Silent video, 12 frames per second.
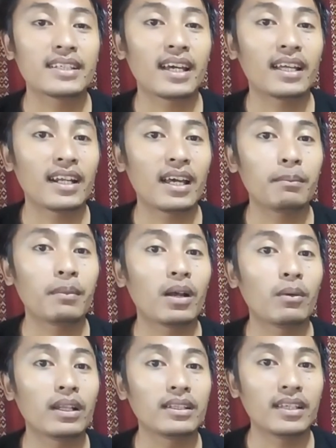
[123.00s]
cara
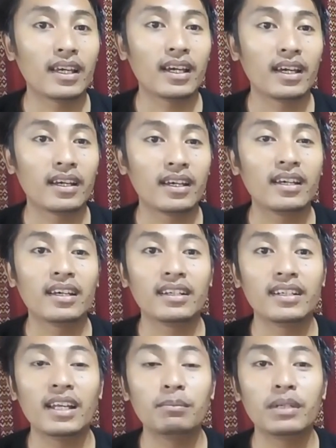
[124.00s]
merawatnya.
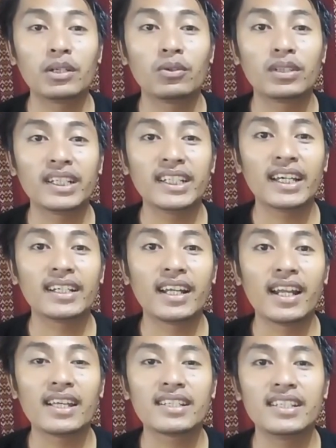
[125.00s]
Dan berikut ini
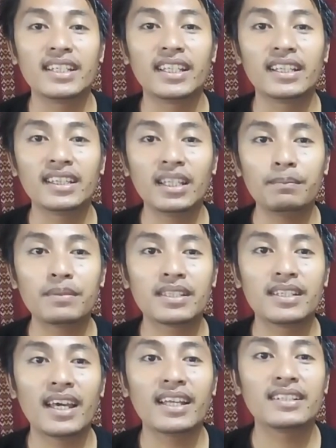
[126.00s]
adalah sedikit
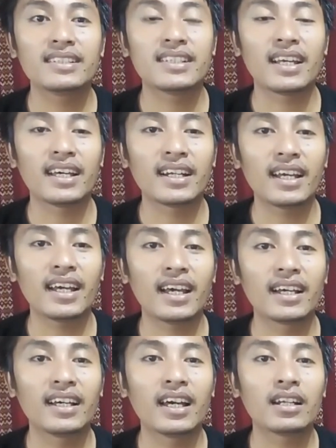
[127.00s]
tips dan cara
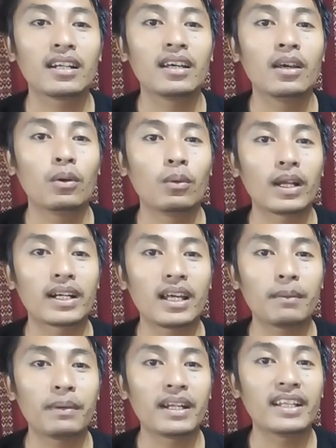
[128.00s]
agar
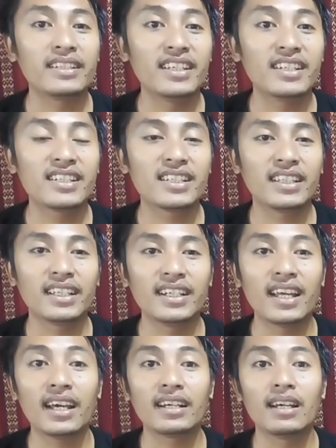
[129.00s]
warna pada jeans
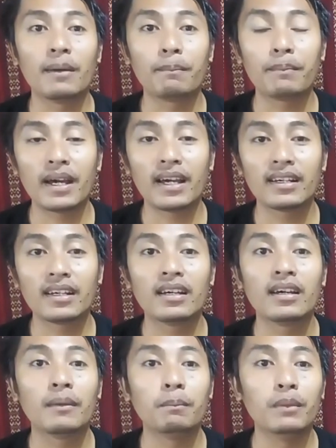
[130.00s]
tidak gampang
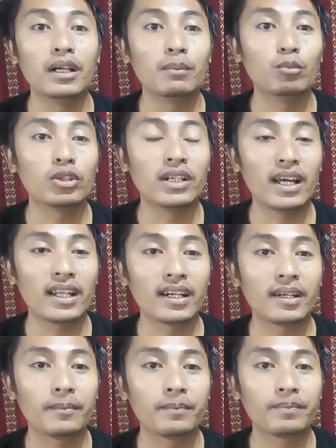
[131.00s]
memudar.